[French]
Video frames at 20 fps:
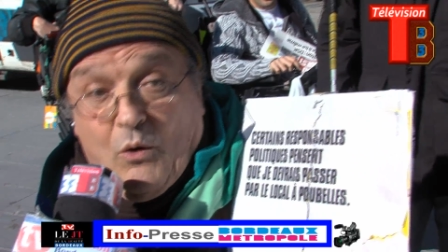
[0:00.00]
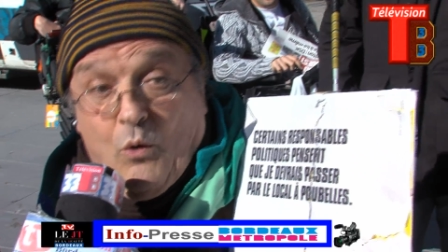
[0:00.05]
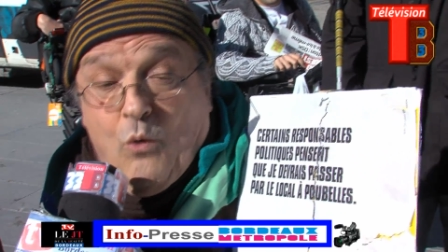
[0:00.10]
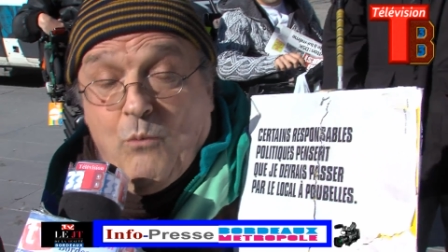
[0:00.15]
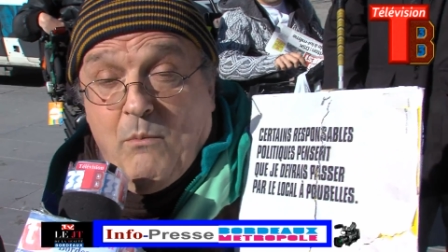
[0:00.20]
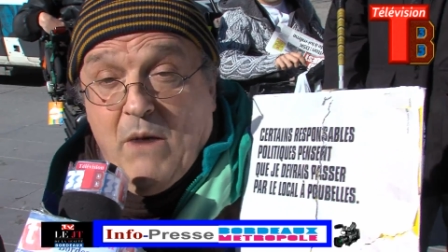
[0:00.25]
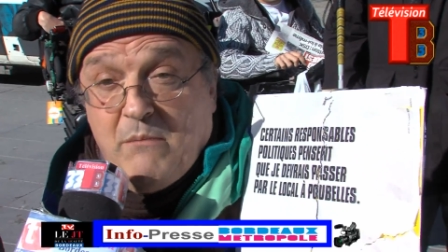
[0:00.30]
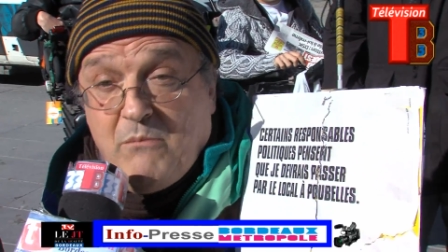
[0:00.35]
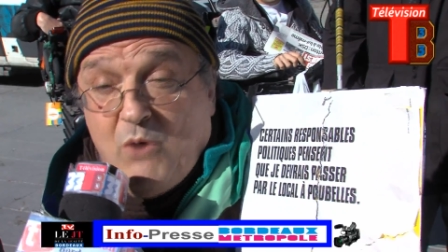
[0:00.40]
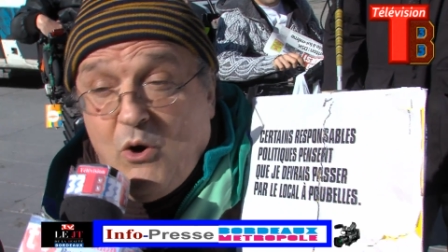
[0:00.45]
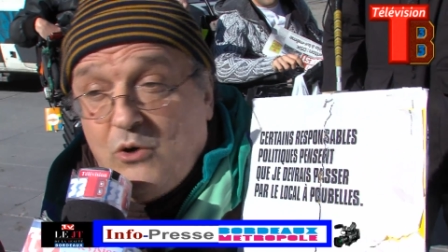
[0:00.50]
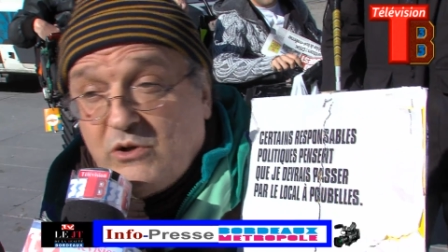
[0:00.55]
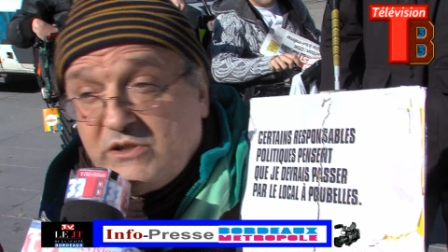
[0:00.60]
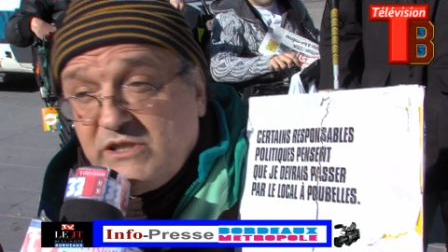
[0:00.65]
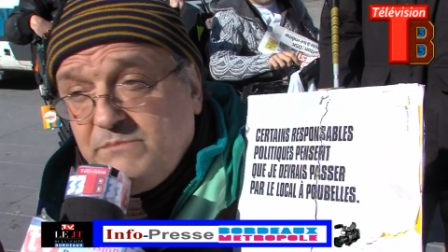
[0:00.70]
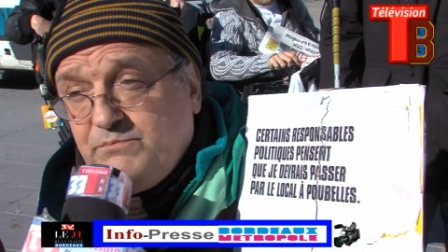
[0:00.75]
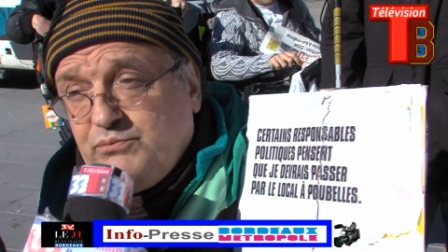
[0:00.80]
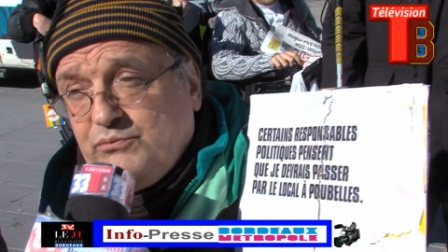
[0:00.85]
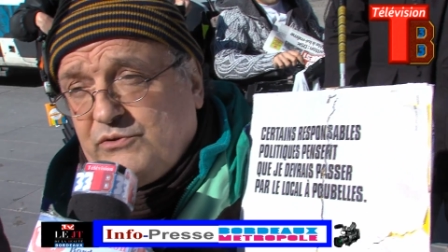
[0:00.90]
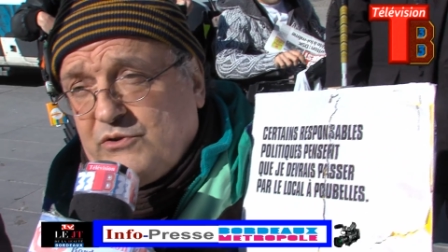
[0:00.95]
aux mamans
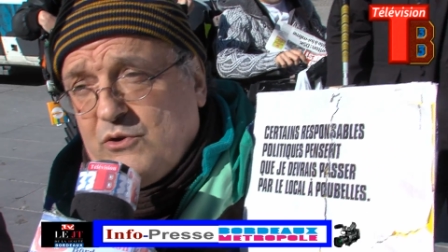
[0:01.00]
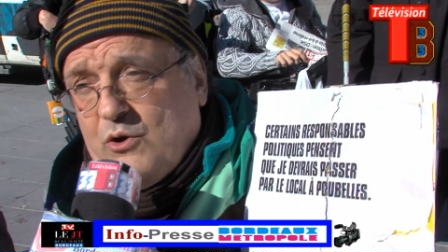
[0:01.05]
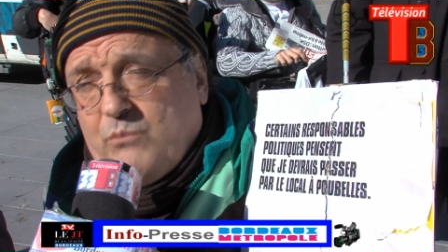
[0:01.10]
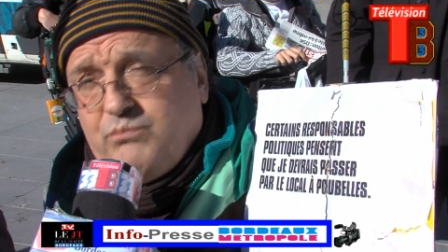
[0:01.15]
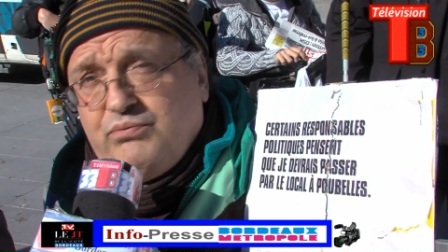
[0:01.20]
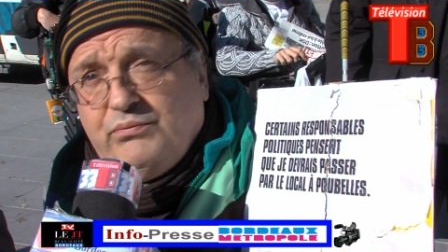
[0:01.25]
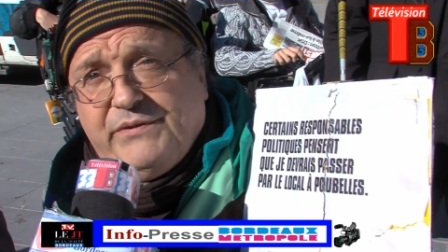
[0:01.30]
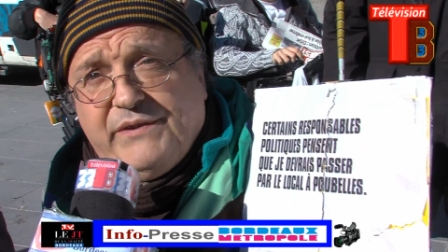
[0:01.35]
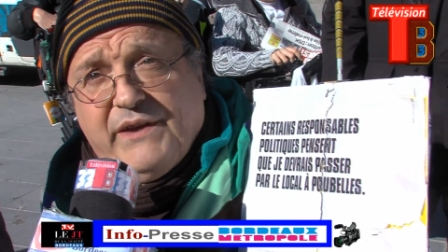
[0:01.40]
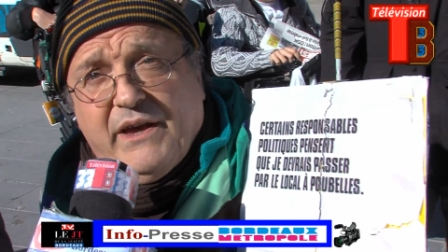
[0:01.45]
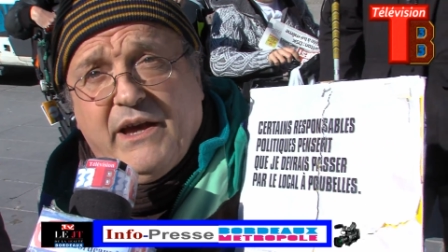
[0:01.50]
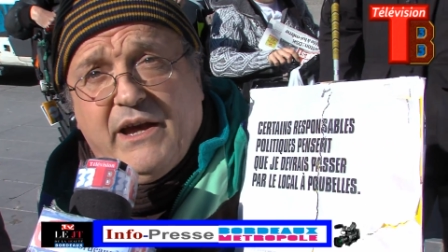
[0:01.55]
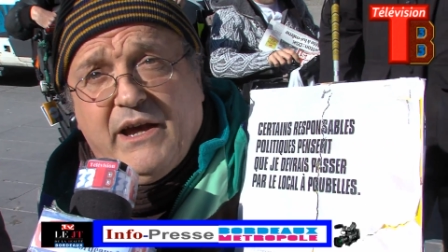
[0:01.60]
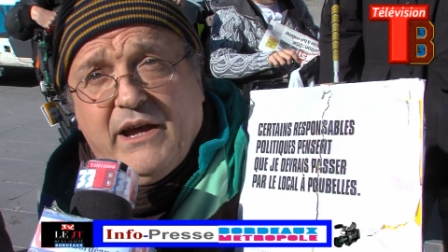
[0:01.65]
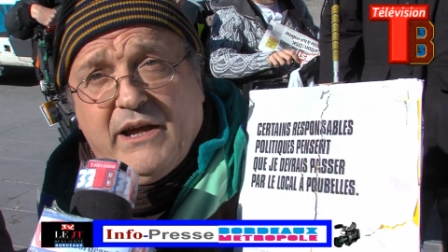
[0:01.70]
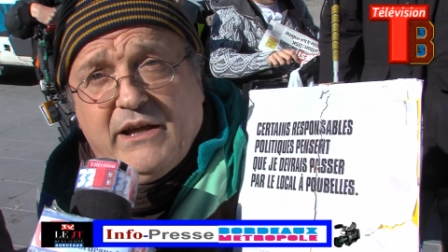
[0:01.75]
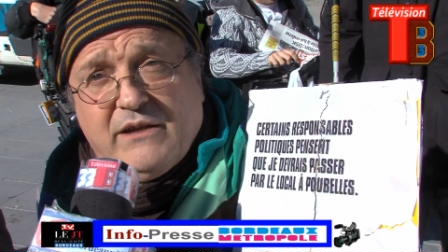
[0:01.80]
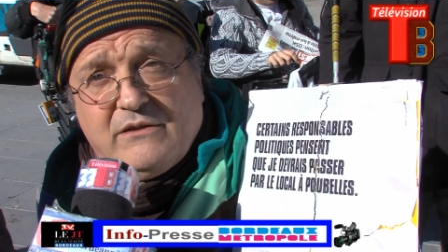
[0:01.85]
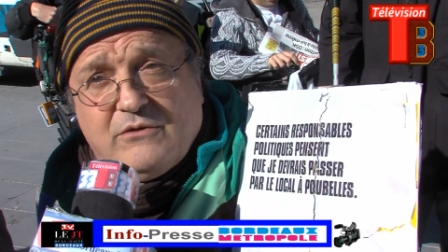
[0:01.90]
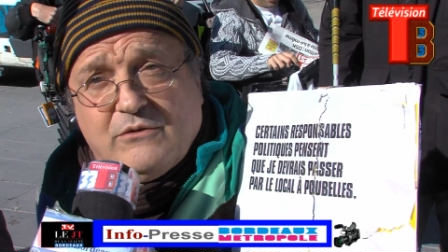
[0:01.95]
qui poussent leurs
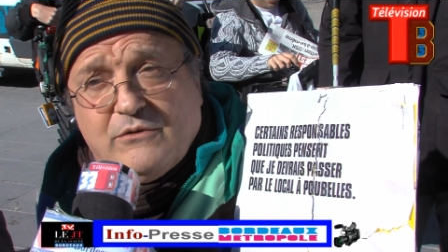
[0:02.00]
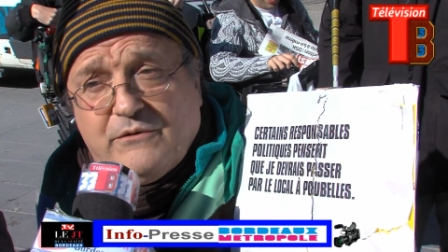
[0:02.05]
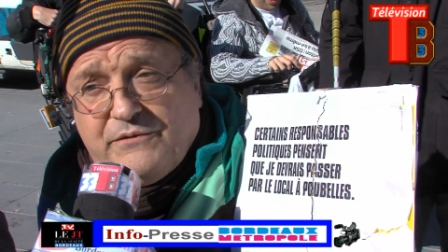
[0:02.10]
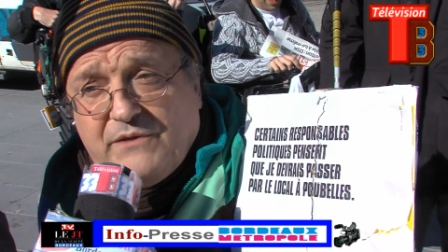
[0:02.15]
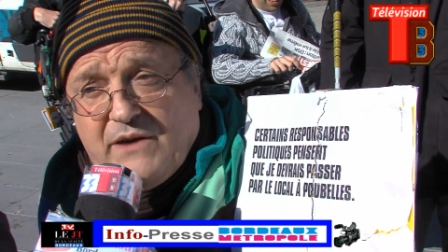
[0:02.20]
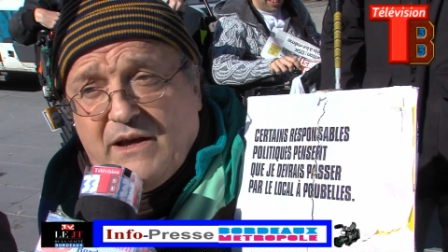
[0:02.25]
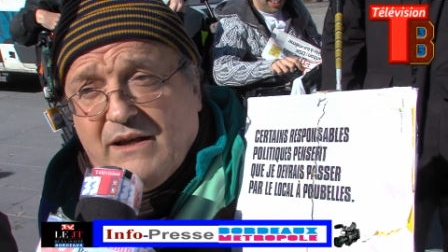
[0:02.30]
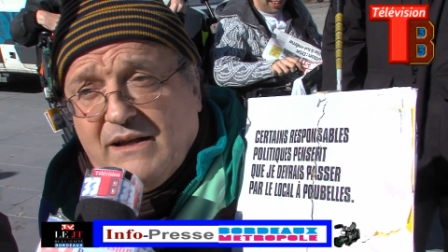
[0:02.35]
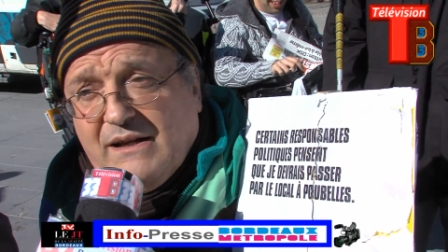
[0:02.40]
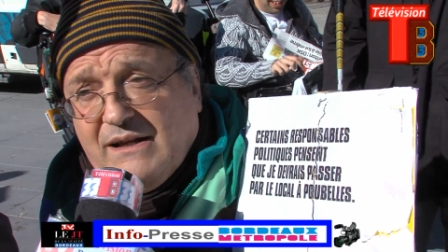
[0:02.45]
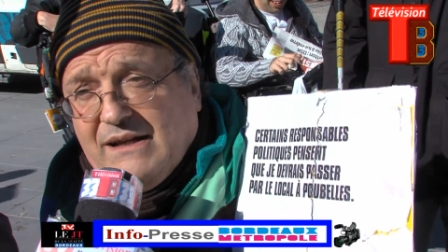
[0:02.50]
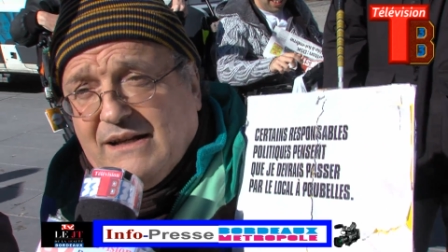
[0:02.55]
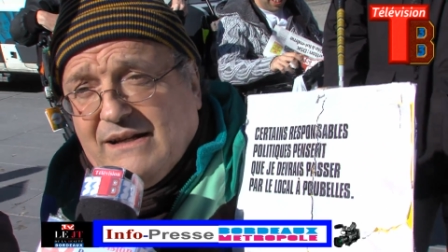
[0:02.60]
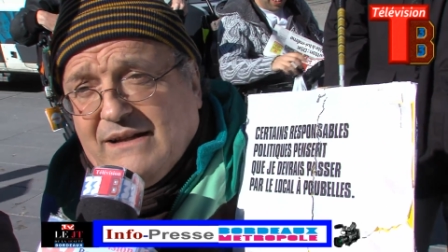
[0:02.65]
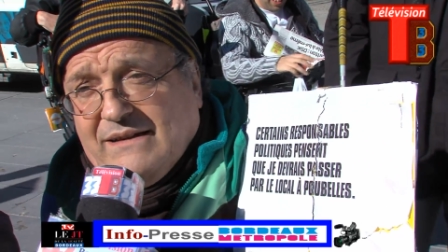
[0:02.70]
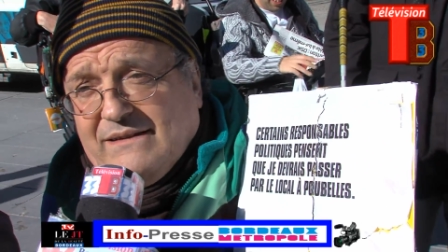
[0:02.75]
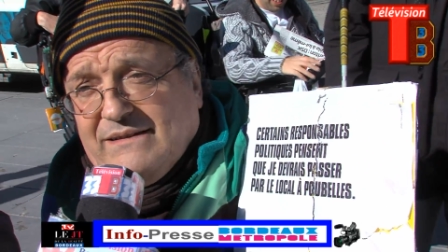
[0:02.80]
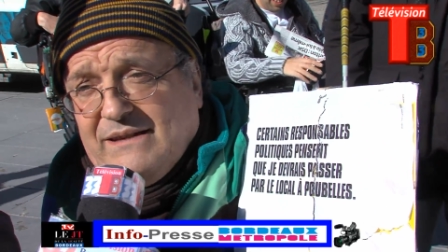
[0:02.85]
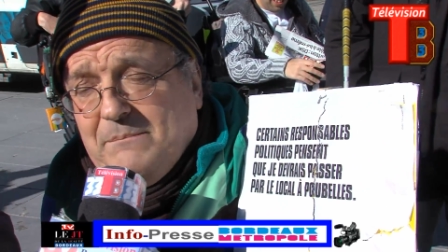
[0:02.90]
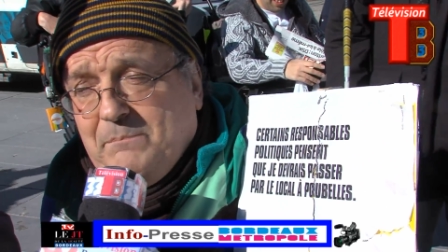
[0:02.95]
poussettes, euh, enfin,
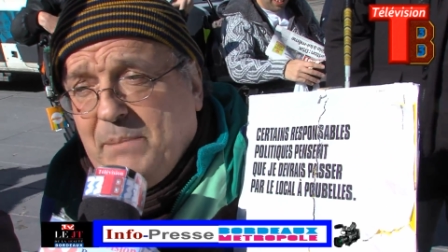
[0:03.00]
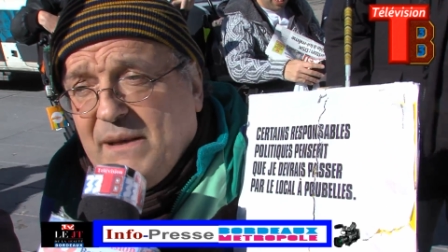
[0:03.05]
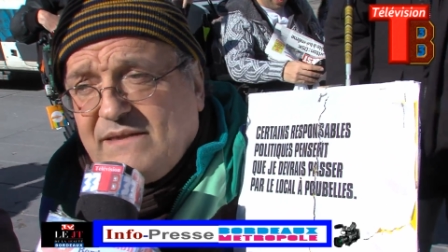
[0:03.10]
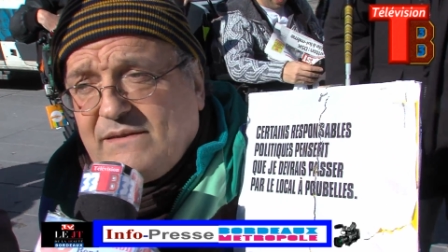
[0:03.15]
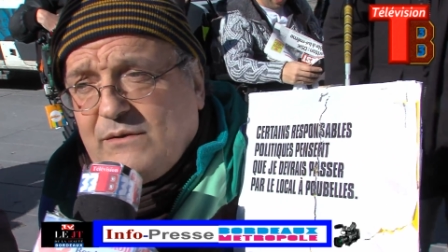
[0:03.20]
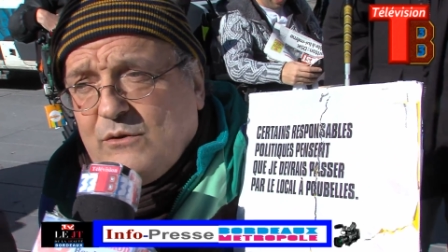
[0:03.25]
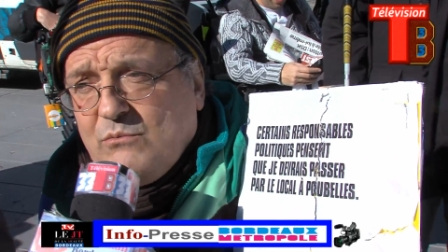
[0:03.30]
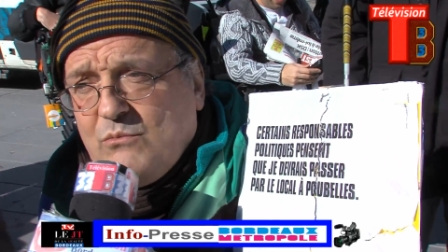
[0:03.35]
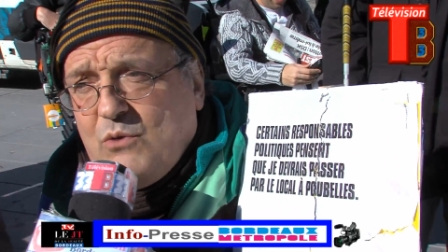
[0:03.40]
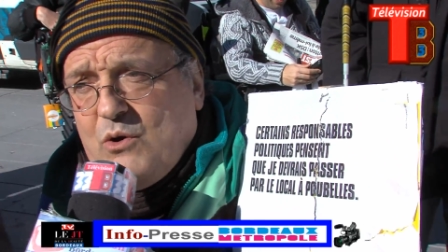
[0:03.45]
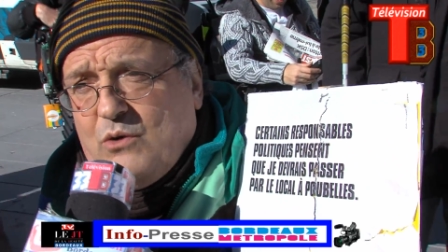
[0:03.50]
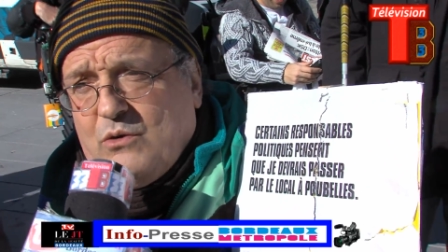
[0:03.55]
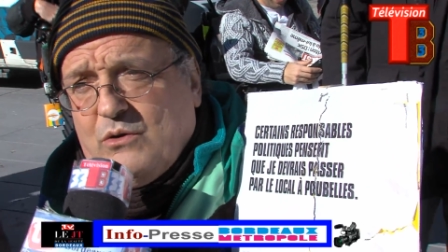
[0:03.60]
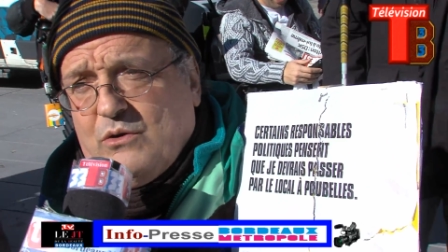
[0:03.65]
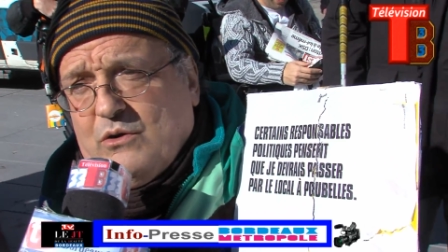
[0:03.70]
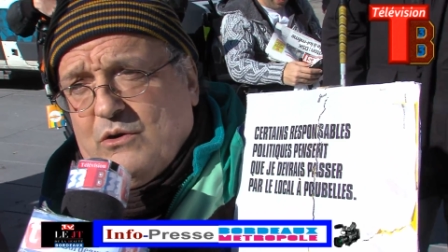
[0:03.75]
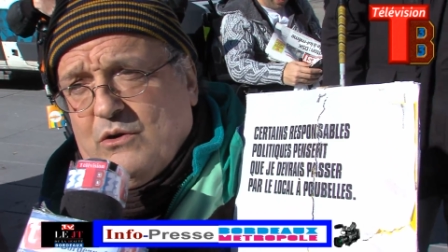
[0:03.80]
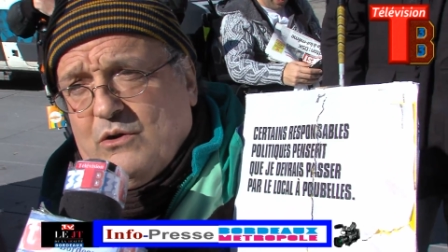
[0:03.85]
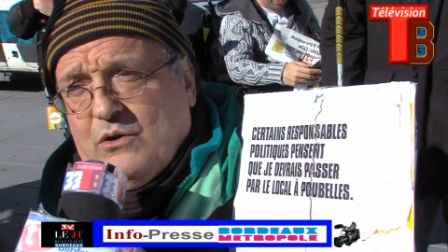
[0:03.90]
c'est pas seulement...